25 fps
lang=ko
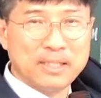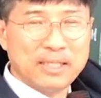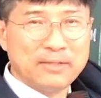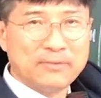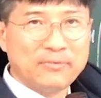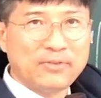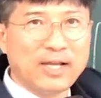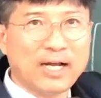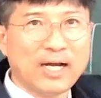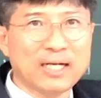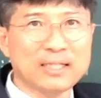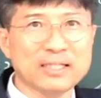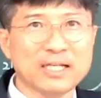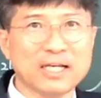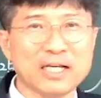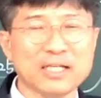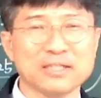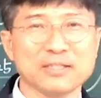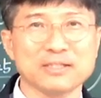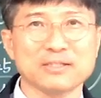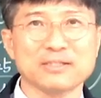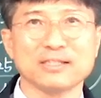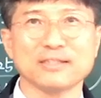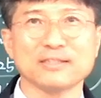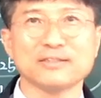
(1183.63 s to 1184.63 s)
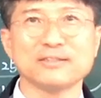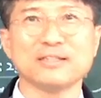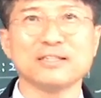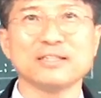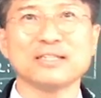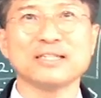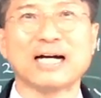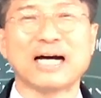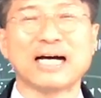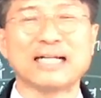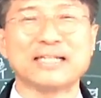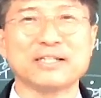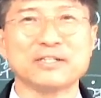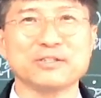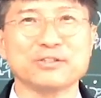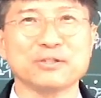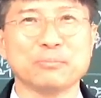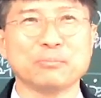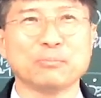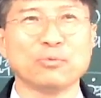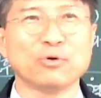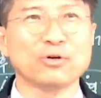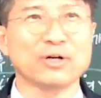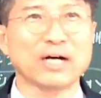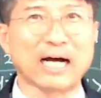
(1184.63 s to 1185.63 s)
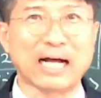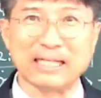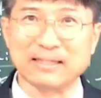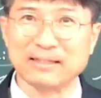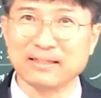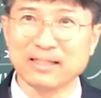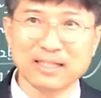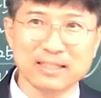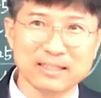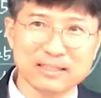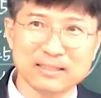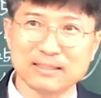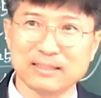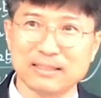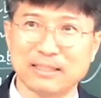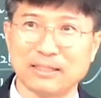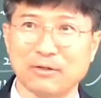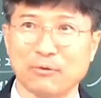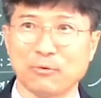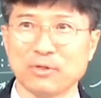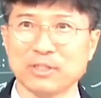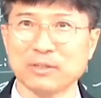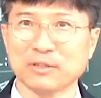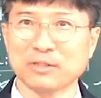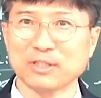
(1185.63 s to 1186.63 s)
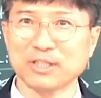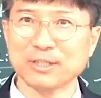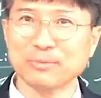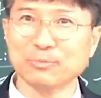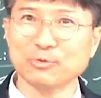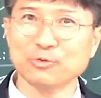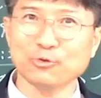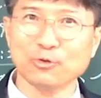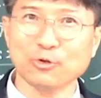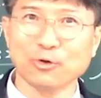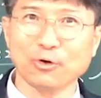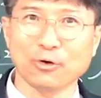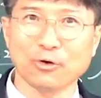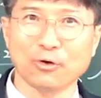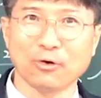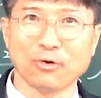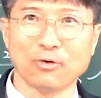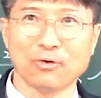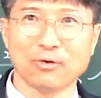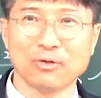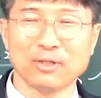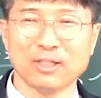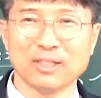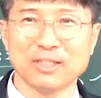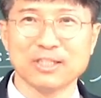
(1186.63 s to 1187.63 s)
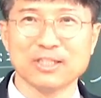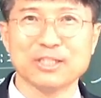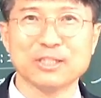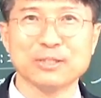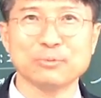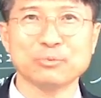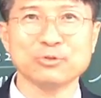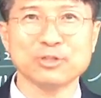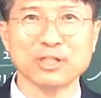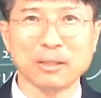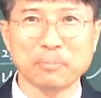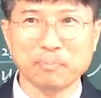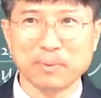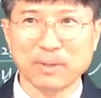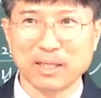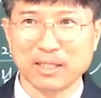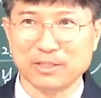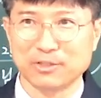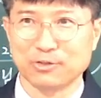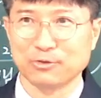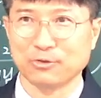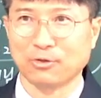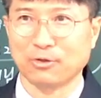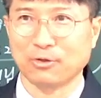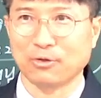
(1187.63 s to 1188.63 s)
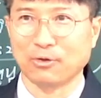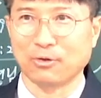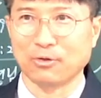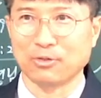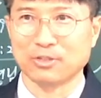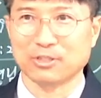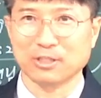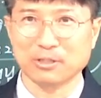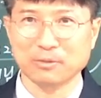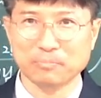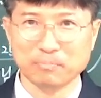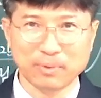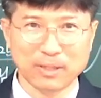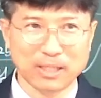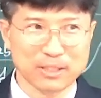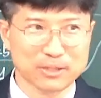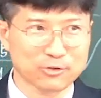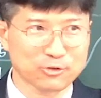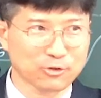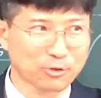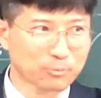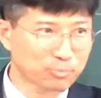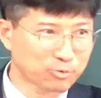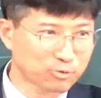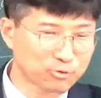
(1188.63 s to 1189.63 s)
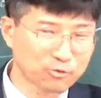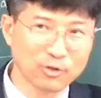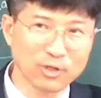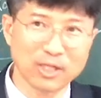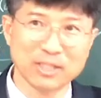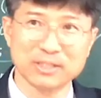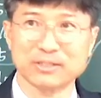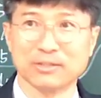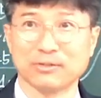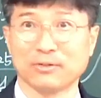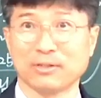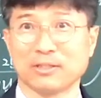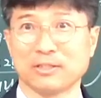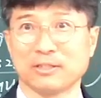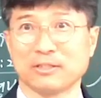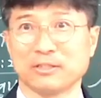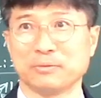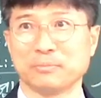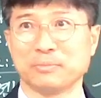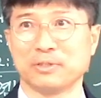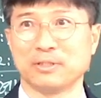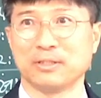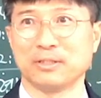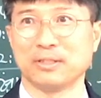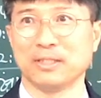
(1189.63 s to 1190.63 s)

내 안에 있는 성령 안에서 뭐가 안 되는 거예요. 왜냐하면 이분도 기분 나빠하시고 슬퍼하시고 분노하세요 하나님이.